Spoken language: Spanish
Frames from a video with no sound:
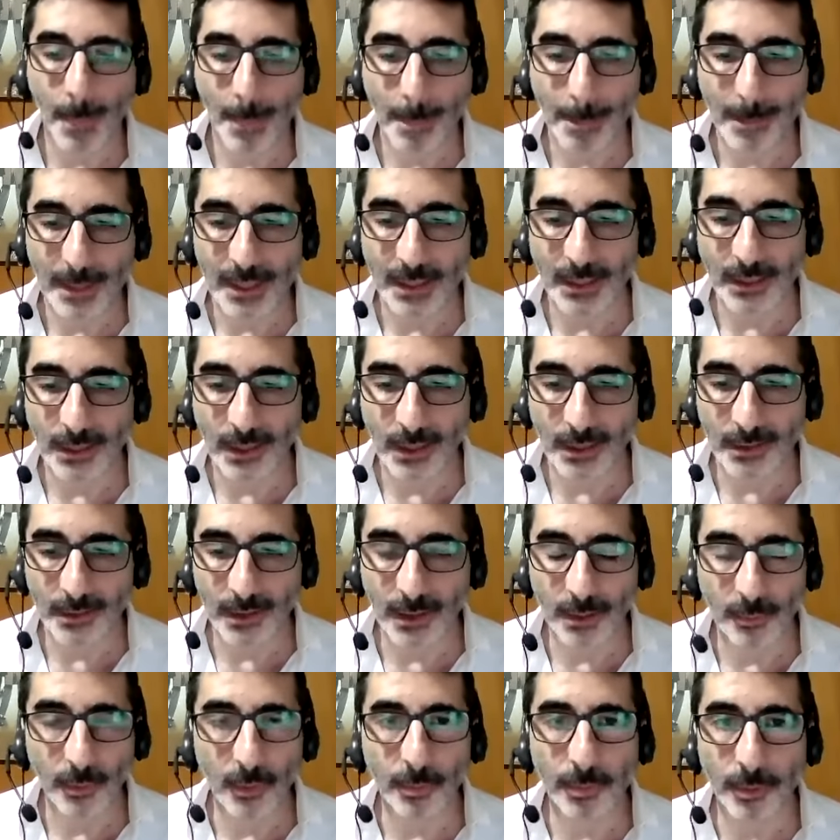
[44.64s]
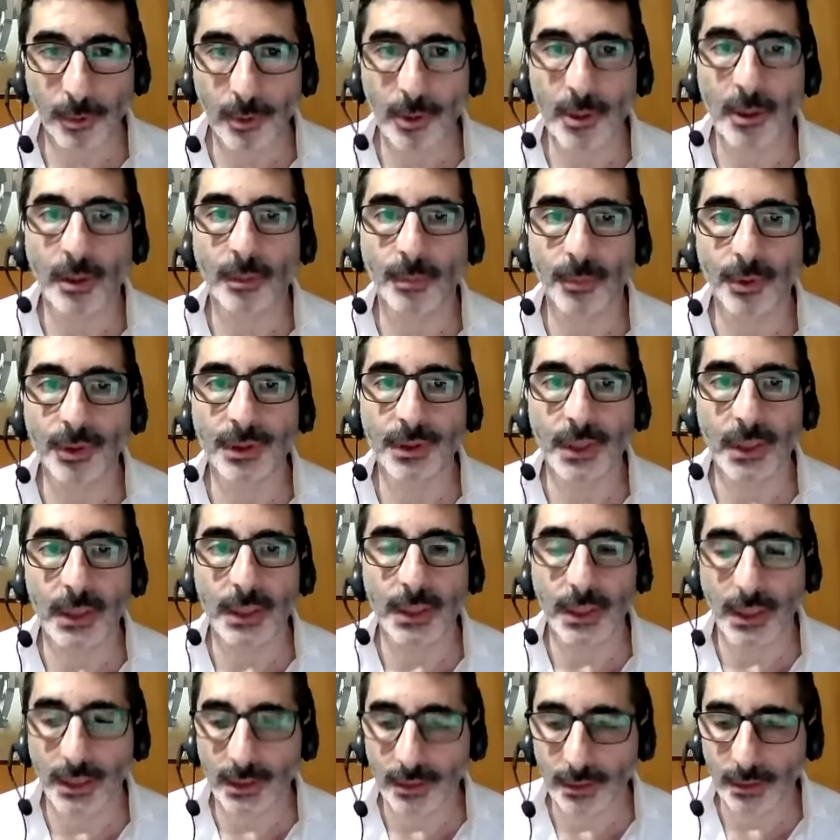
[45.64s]
Eh, tenemos un público muy
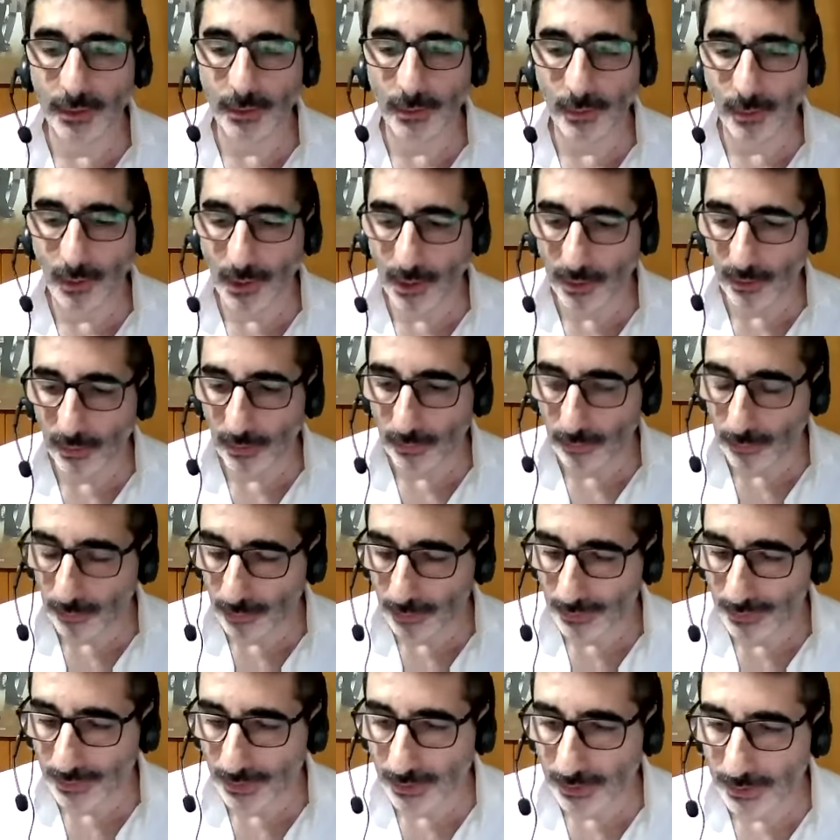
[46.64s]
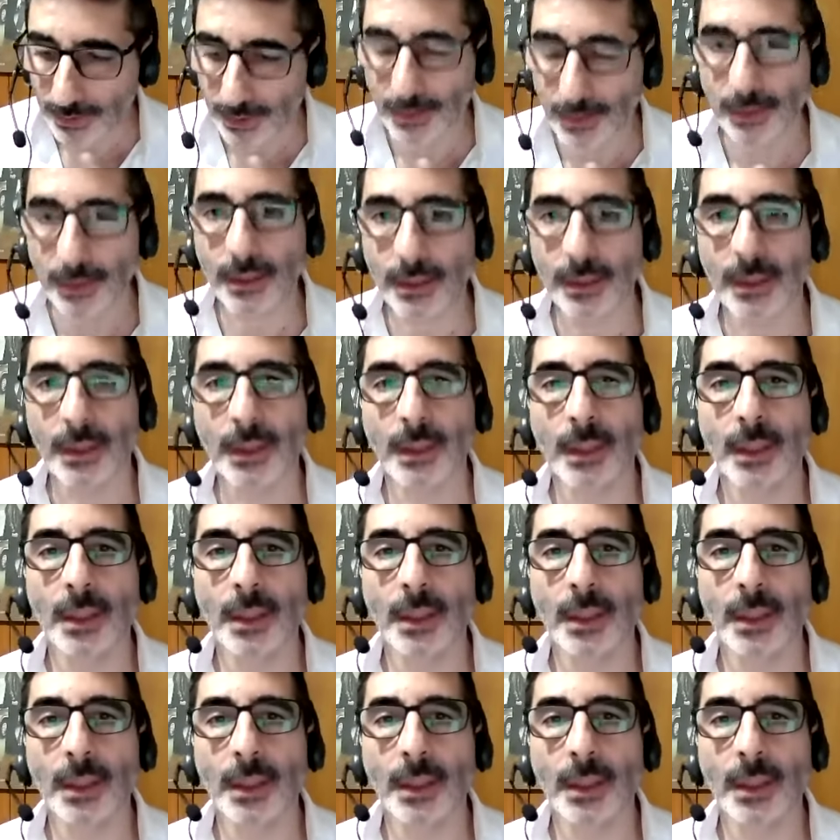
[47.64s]
inteligente, Conrado, muy inteligente,